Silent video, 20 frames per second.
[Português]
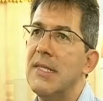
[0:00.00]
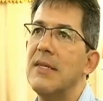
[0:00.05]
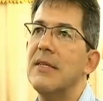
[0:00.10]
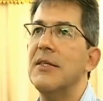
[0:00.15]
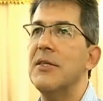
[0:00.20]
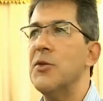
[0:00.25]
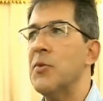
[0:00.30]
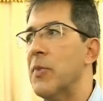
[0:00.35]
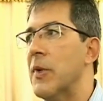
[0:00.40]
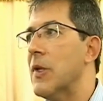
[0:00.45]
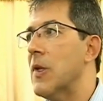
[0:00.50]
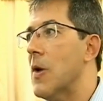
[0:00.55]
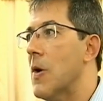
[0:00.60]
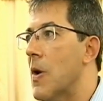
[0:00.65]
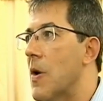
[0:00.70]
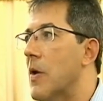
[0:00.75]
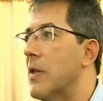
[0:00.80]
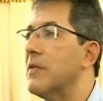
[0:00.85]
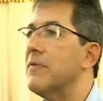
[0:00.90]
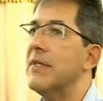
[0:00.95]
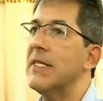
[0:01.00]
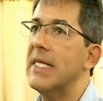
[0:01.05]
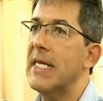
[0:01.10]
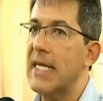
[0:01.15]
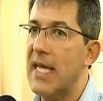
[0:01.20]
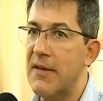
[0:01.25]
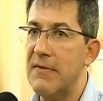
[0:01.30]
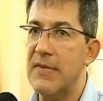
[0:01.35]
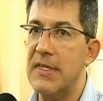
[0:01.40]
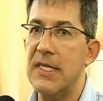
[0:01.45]
Existe um protocolo. Se você
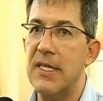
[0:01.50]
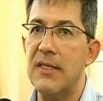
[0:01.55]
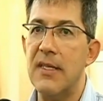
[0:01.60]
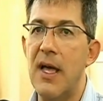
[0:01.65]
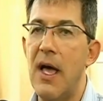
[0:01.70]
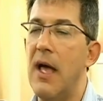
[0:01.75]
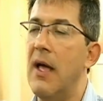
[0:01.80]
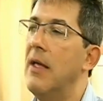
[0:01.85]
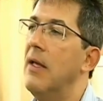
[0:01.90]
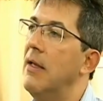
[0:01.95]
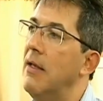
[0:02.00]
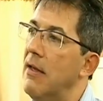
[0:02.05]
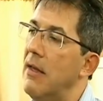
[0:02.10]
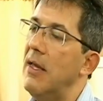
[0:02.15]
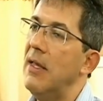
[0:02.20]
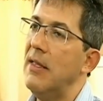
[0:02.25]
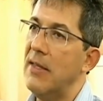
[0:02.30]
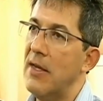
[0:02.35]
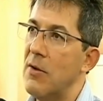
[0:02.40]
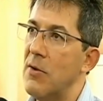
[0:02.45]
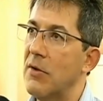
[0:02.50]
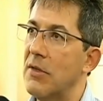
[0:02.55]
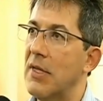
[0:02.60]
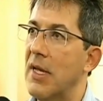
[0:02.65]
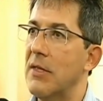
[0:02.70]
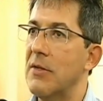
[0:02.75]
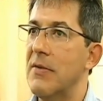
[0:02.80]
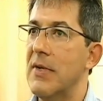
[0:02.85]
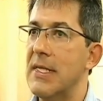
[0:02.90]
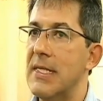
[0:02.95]
quer visitar, entre em
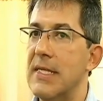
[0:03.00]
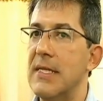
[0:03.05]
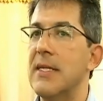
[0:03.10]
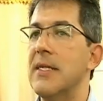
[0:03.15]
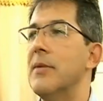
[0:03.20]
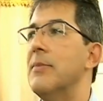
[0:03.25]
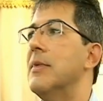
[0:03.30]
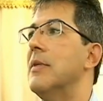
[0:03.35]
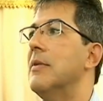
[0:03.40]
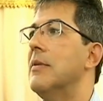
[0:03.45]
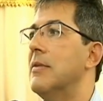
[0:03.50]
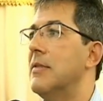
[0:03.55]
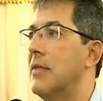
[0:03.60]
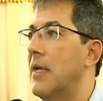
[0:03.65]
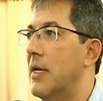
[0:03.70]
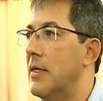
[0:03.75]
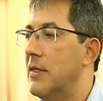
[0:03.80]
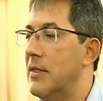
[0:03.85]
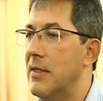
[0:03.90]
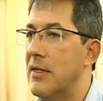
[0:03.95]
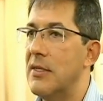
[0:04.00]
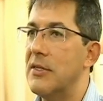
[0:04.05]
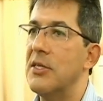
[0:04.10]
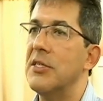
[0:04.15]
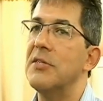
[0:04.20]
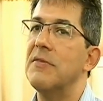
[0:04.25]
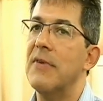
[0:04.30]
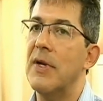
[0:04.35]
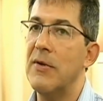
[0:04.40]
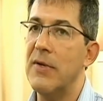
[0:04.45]
contato com a CIB e aí a
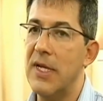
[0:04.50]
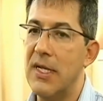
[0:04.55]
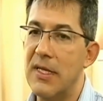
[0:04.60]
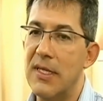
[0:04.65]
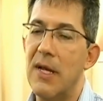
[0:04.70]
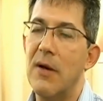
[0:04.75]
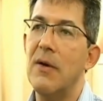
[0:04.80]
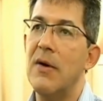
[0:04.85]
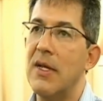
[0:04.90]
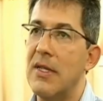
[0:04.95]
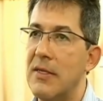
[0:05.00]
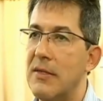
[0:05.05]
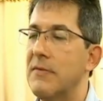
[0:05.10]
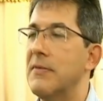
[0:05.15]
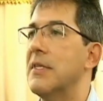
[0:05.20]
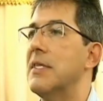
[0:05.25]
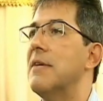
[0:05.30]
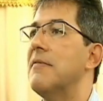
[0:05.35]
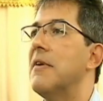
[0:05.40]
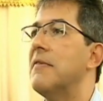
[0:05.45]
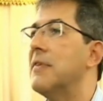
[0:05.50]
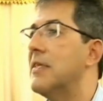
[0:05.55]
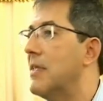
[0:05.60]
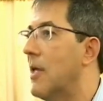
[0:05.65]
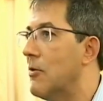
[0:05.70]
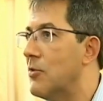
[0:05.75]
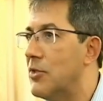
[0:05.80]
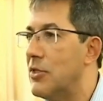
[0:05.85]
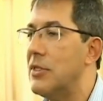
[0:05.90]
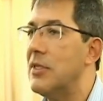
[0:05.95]
gente vai orientar, olha, você vai vir
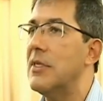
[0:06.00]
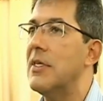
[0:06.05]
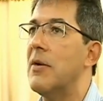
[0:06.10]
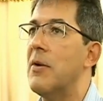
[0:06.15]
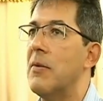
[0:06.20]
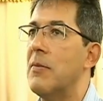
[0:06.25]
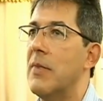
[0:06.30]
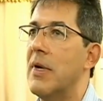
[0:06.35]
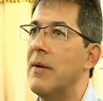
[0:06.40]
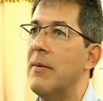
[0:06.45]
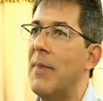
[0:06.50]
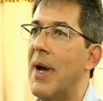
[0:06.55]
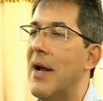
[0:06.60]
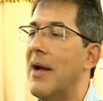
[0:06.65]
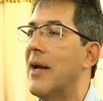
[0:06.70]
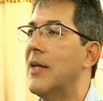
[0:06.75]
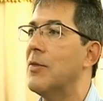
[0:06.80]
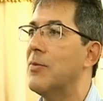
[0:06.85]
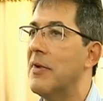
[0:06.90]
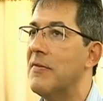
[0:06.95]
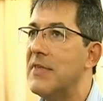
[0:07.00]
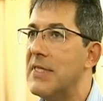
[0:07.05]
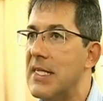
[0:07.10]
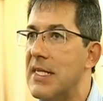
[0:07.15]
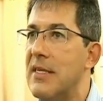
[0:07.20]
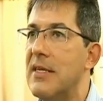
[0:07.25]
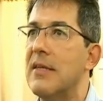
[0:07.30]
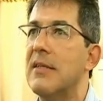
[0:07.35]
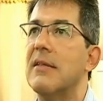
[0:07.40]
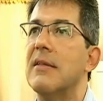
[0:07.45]
tal dia, é marcada uma
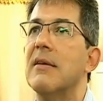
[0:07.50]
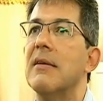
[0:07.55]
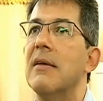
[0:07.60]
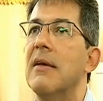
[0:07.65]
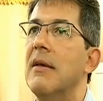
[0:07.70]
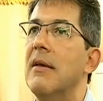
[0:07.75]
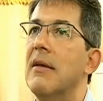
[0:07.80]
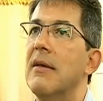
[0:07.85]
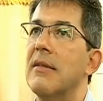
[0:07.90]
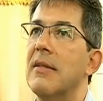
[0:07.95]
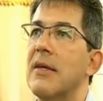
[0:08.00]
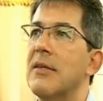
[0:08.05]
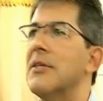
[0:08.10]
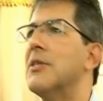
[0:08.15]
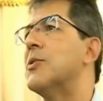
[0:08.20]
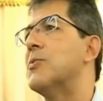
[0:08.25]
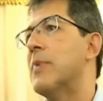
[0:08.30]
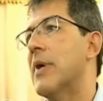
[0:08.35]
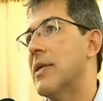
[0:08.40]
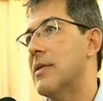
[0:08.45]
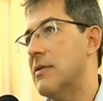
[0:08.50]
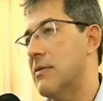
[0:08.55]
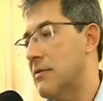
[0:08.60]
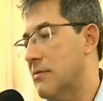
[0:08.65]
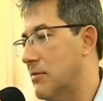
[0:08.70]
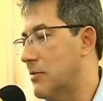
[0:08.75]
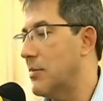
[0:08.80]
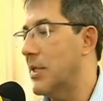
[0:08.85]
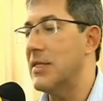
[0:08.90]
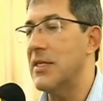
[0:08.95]
visita, né? a gente pede
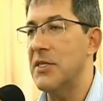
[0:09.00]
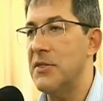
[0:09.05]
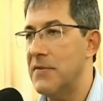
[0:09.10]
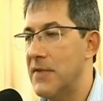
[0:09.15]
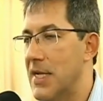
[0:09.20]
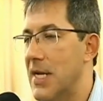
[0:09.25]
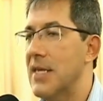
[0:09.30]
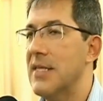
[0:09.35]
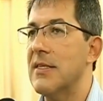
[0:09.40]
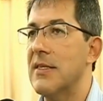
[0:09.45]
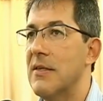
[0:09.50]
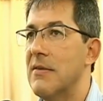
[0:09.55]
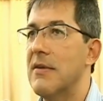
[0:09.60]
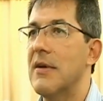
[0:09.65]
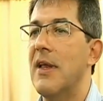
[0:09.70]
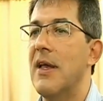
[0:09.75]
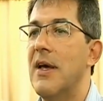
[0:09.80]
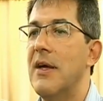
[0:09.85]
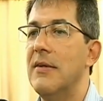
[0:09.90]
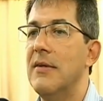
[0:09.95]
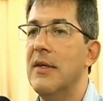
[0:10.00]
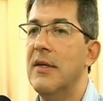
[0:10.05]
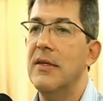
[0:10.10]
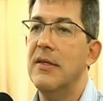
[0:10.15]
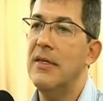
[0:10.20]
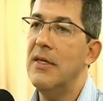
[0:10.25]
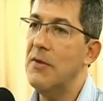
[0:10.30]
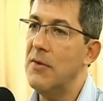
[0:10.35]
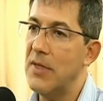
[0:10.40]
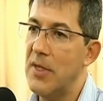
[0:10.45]
uma identificação, claro,
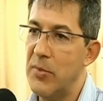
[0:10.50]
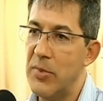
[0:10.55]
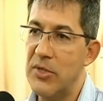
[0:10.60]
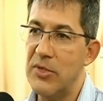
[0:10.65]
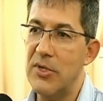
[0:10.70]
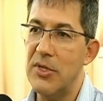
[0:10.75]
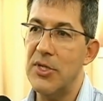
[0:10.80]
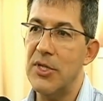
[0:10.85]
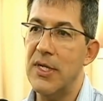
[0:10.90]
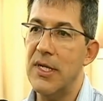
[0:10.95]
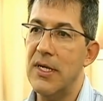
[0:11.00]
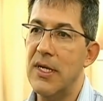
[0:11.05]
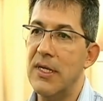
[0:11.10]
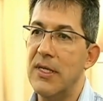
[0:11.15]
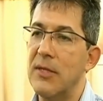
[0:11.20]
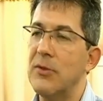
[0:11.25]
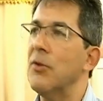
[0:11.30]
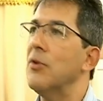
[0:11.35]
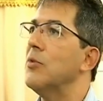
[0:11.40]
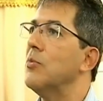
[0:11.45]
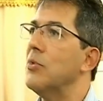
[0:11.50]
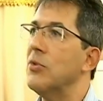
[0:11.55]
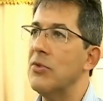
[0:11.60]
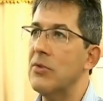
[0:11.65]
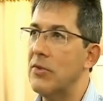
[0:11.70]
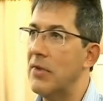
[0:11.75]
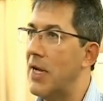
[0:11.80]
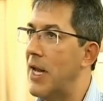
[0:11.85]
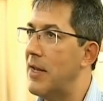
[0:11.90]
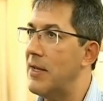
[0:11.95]
e quando a pessoa chega aqui, todo
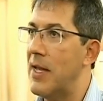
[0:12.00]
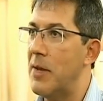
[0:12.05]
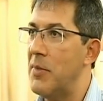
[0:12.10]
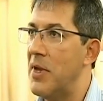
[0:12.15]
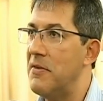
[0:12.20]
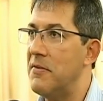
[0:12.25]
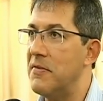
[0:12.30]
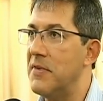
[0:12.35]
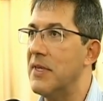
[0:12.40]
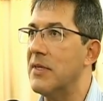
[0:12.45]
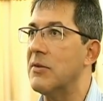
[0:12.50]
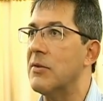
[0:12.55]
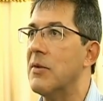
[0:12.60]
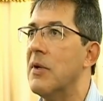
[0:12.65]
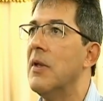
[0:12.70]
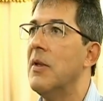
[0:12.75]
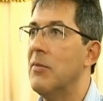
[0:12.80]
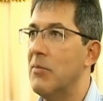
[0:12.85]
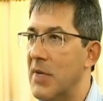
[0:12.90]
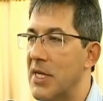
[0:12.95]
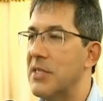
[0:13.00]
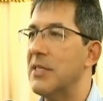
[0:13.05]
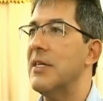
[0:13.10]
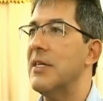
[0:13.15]
mundo é, é bem-vindo, mas